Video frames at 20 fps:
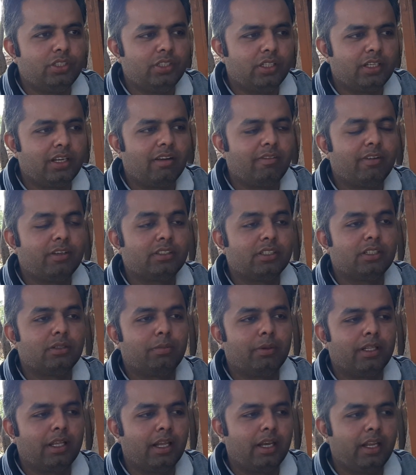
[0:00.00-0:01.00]
जी, काफी संत
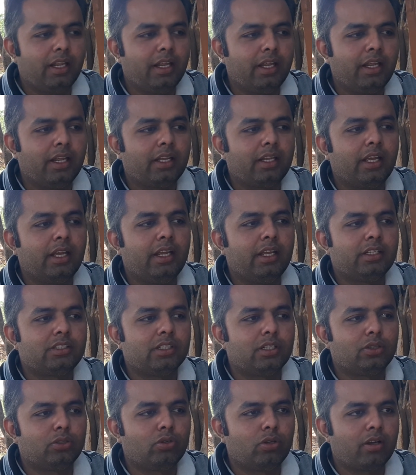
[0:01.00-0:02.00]
पधारे हैं कई
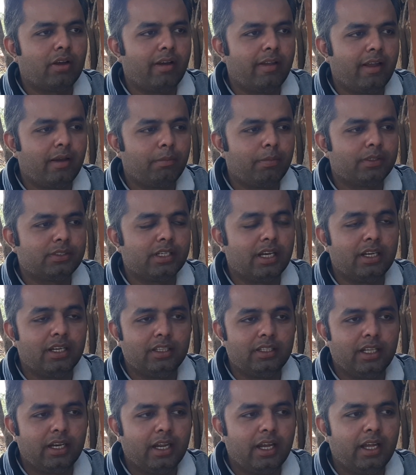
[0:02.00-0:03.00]
संतों का यहाँ पे
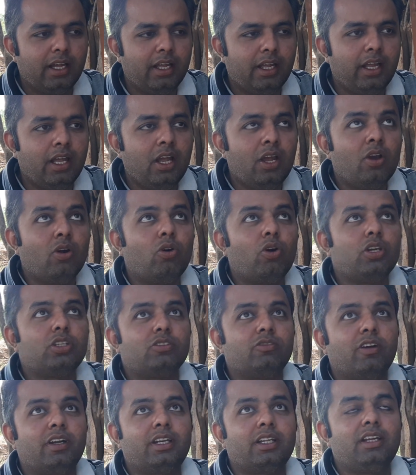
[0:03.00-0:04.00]
सानिध्य रहा है हाँ।
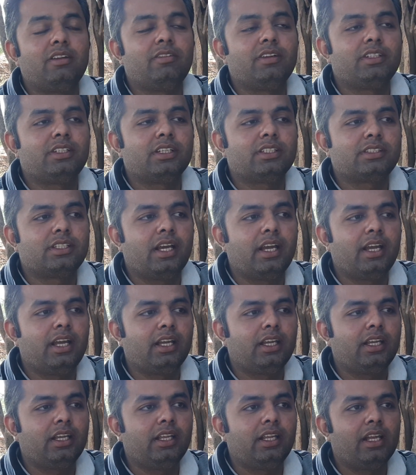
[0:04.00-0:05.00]
तो इस वट की विशेषता है
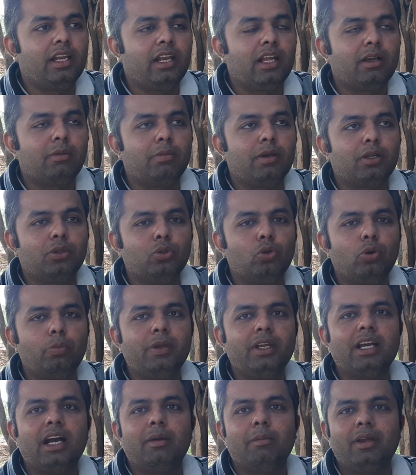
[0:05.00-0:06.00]
कि ये लगभग दो
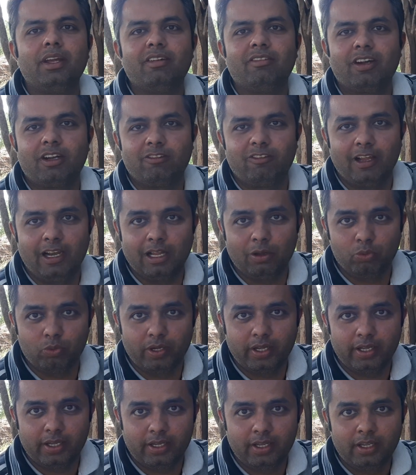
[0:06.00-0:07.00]
बीघा में ये वट फैला
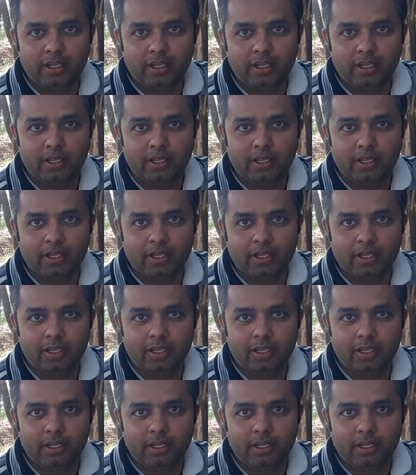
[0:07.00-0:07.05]
हुआ है